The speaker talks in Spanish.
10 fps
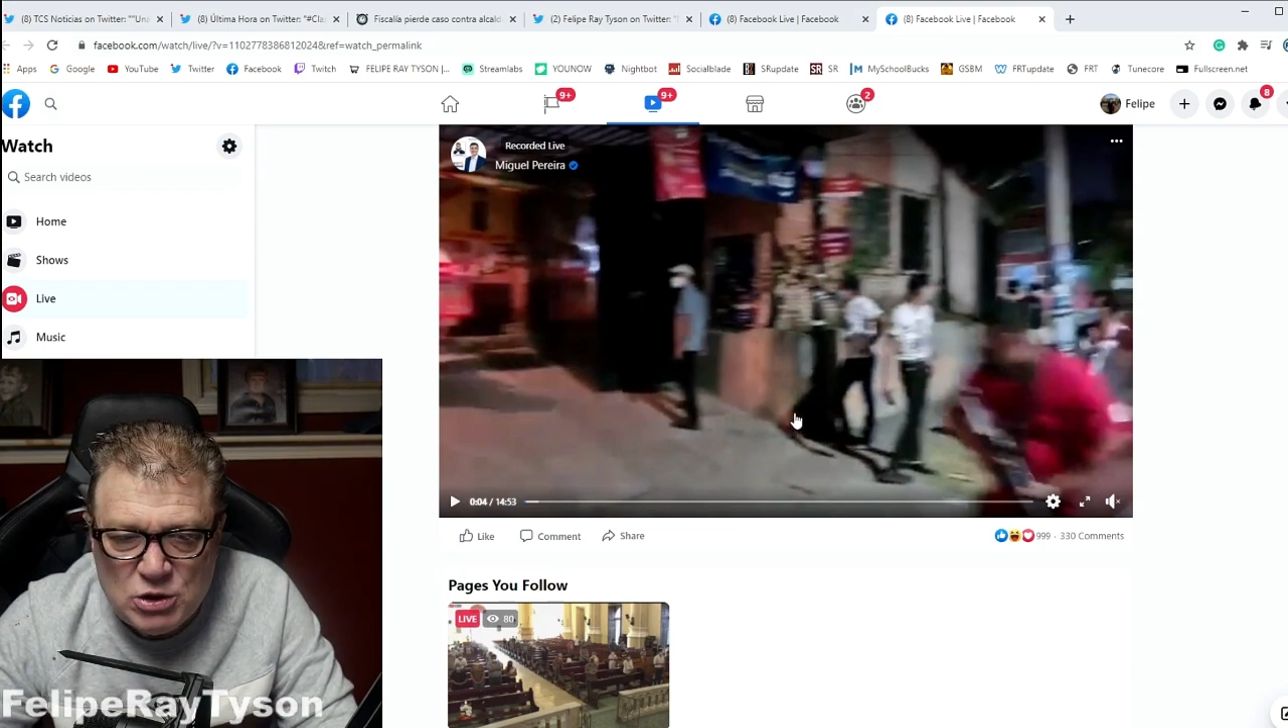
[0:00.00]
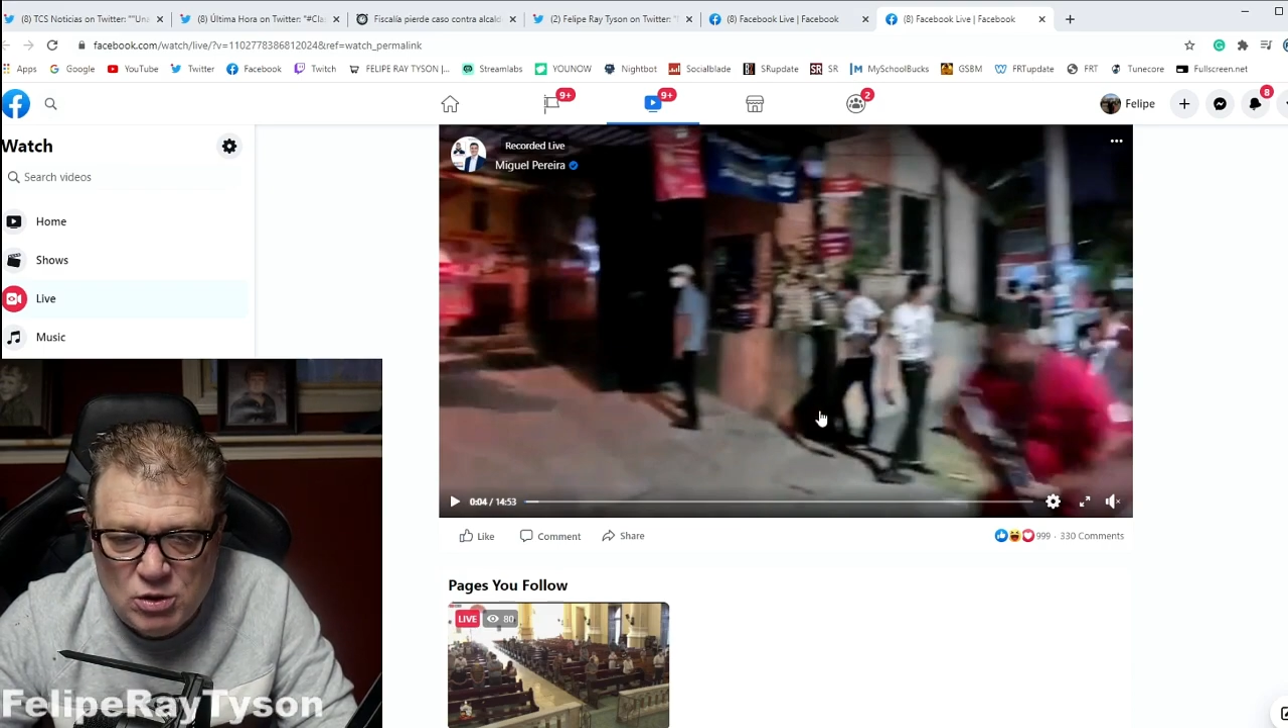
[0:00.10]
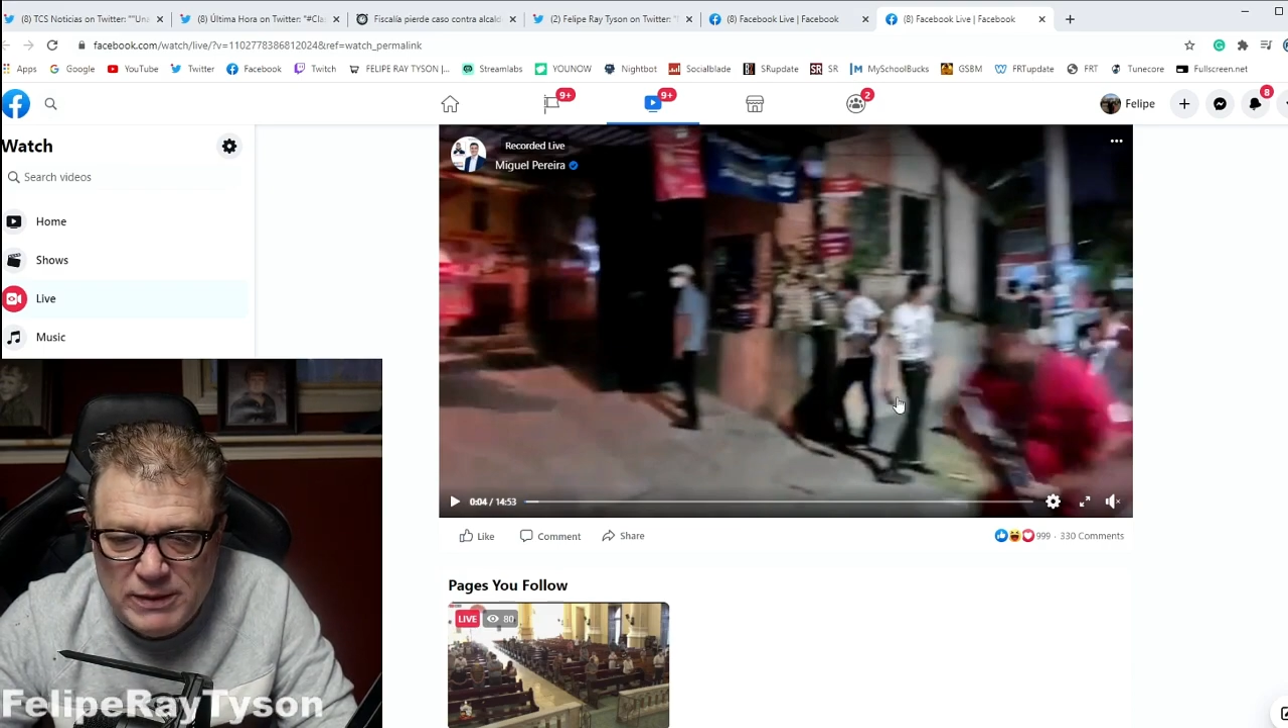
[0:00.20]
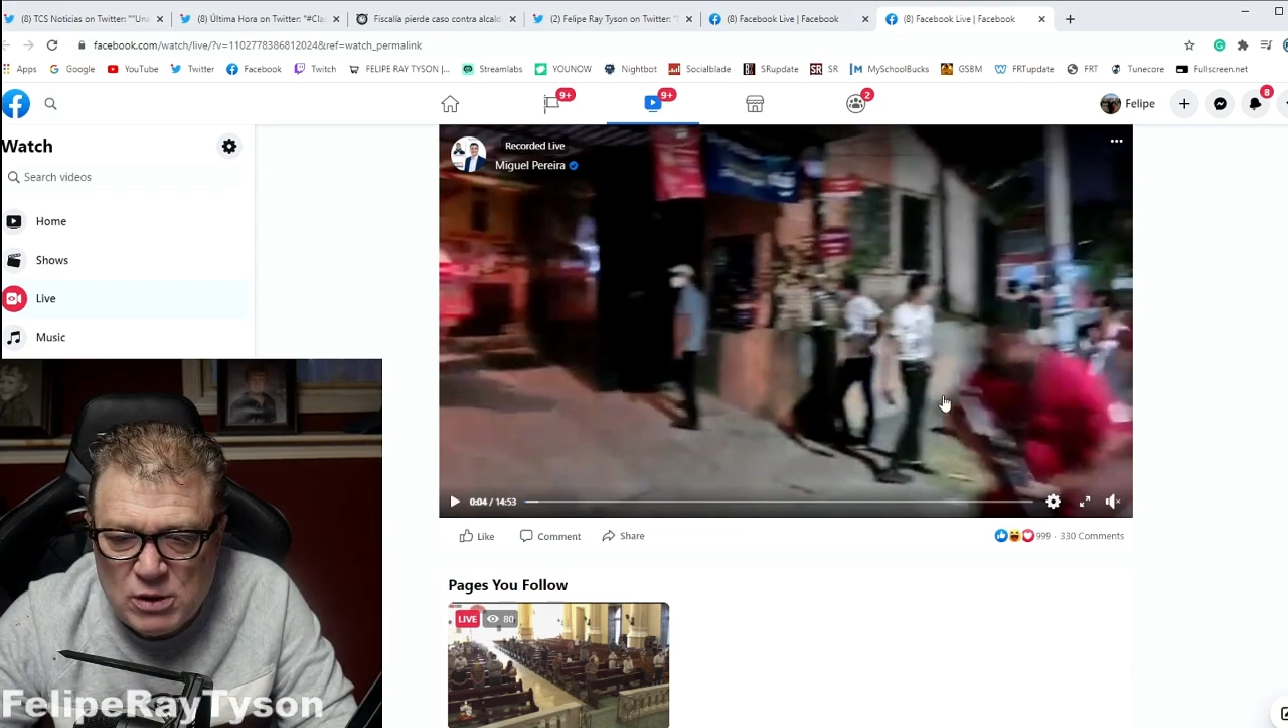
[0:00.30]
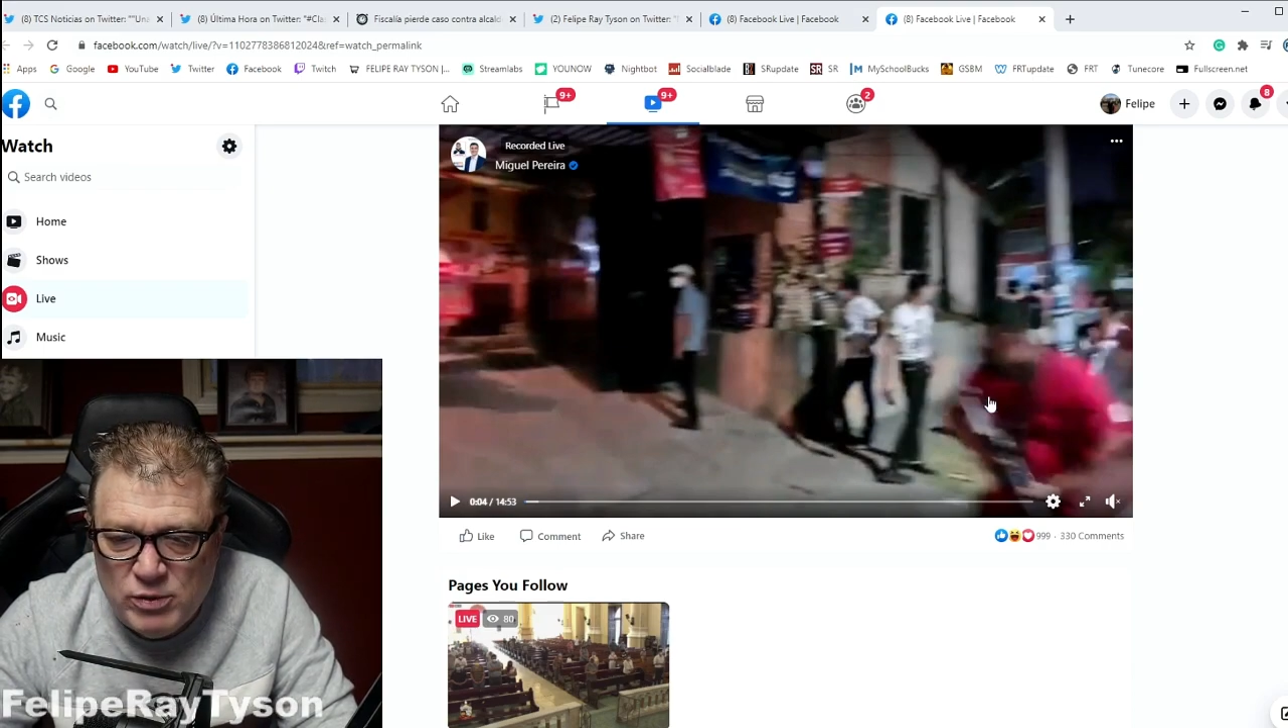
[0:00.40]

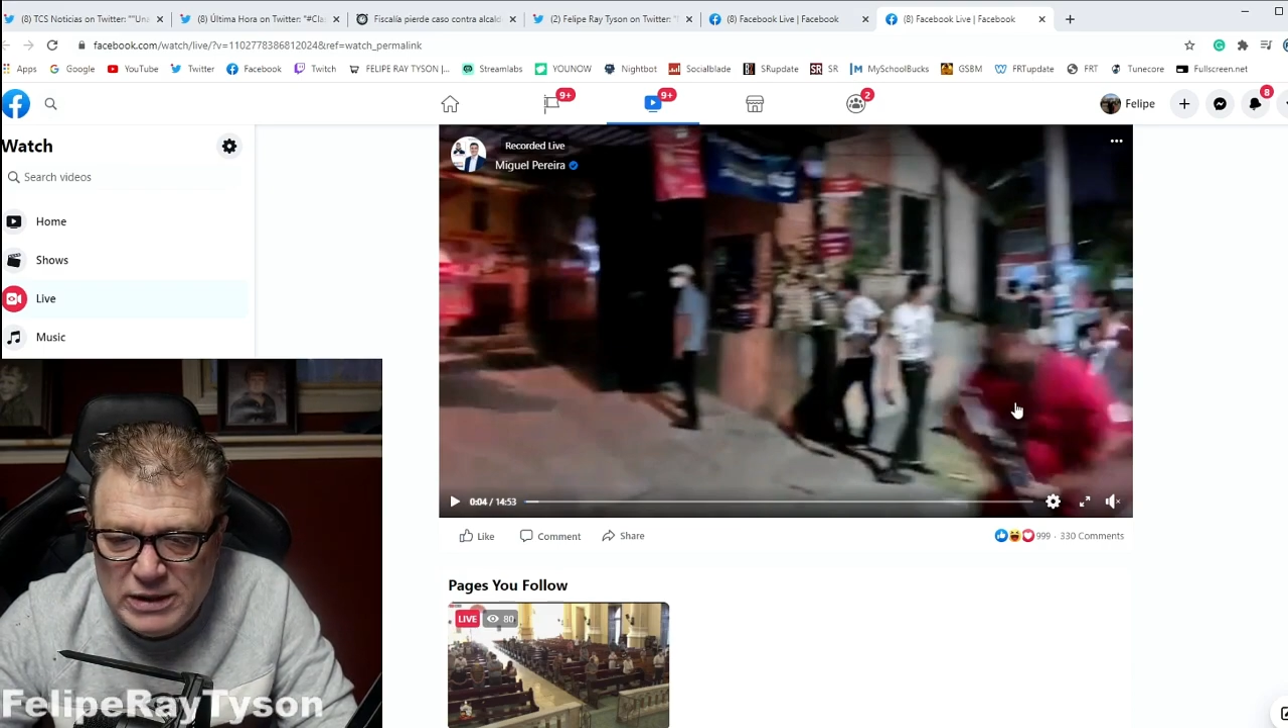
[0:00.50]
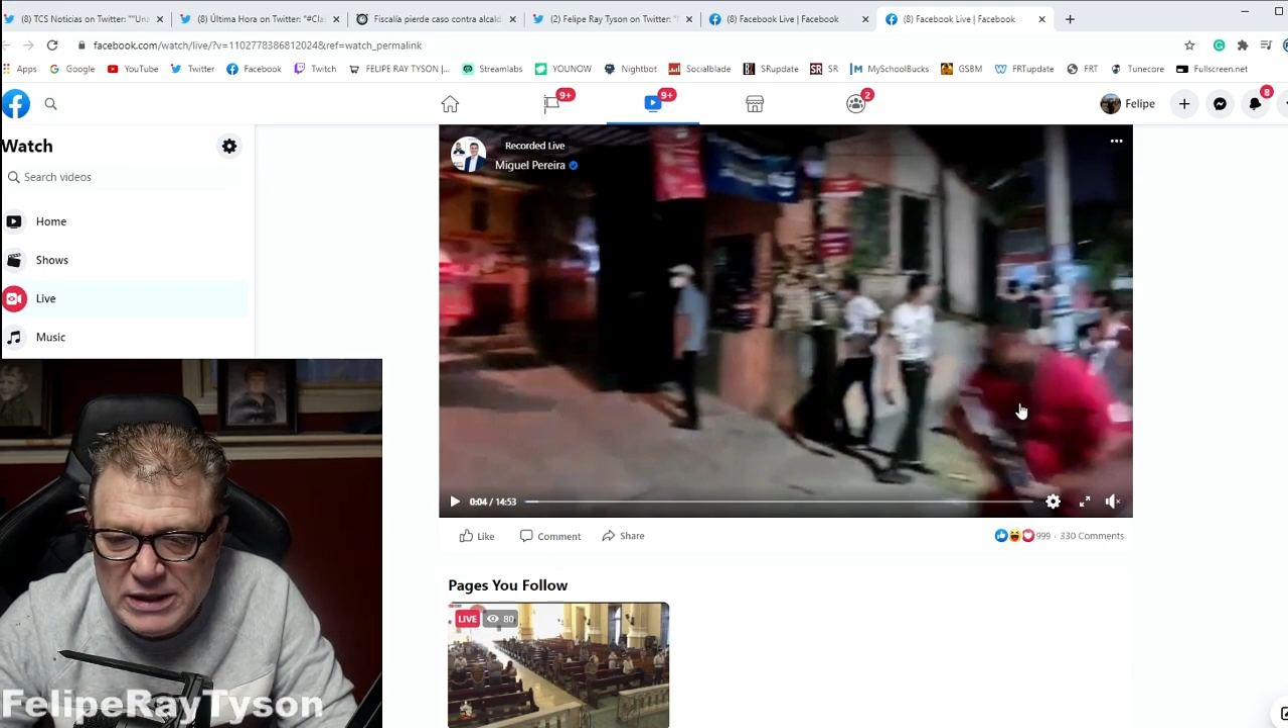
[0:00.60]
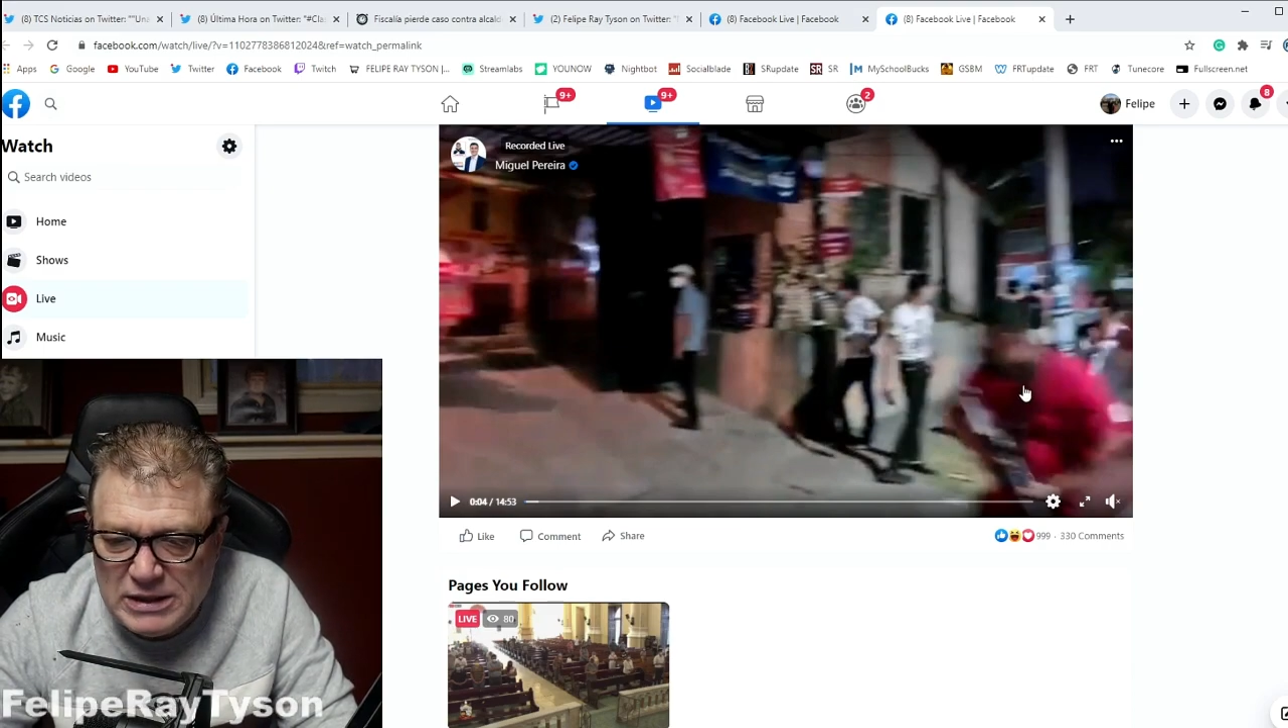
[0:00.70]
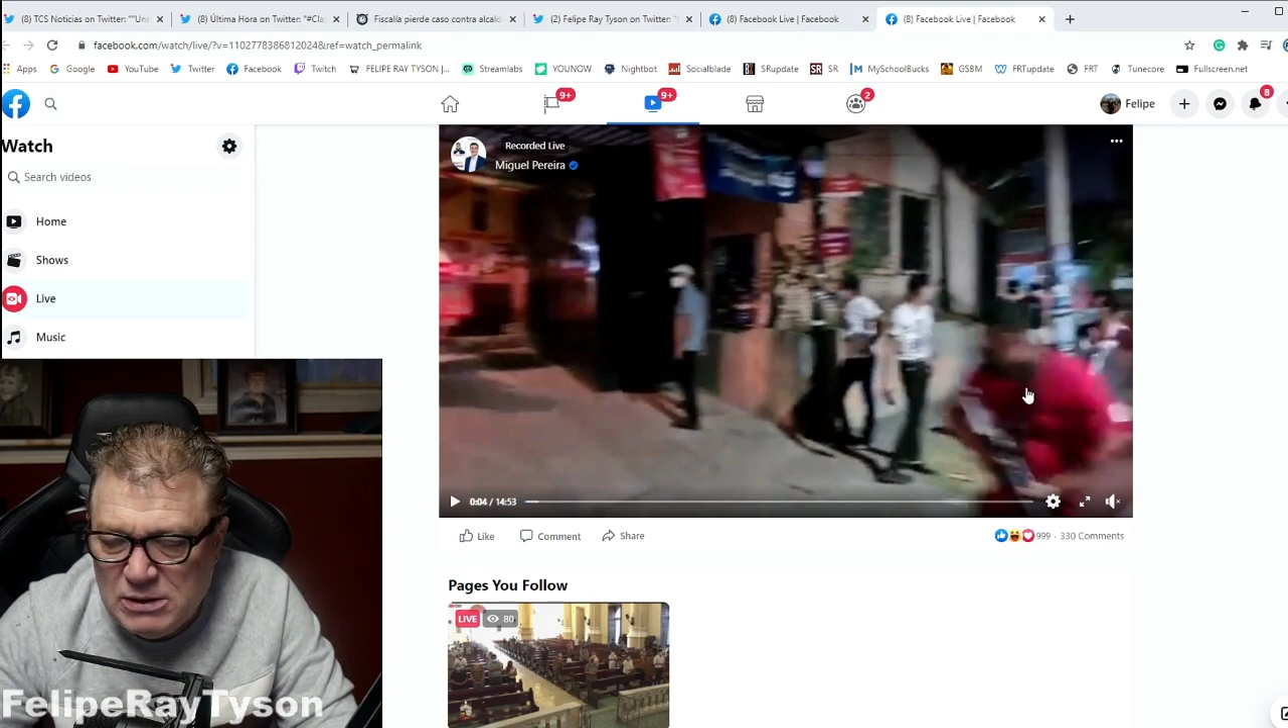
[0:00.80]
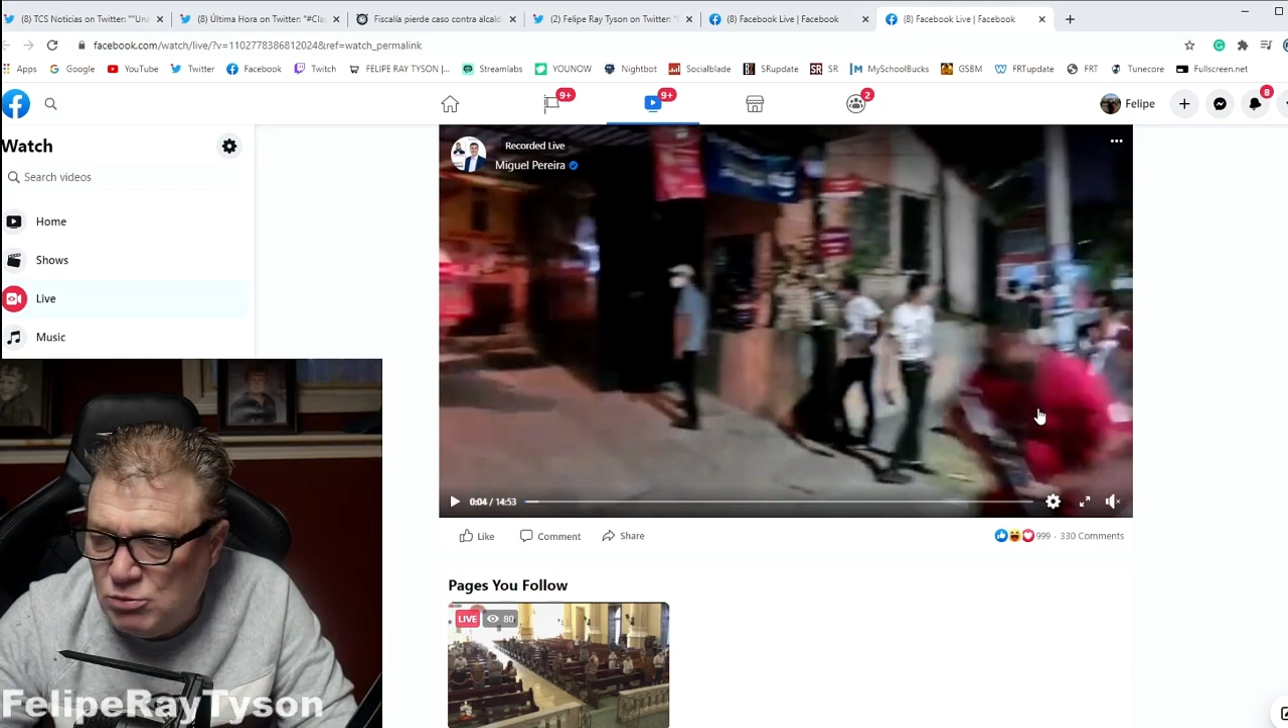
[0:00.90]
tome en cuenta a este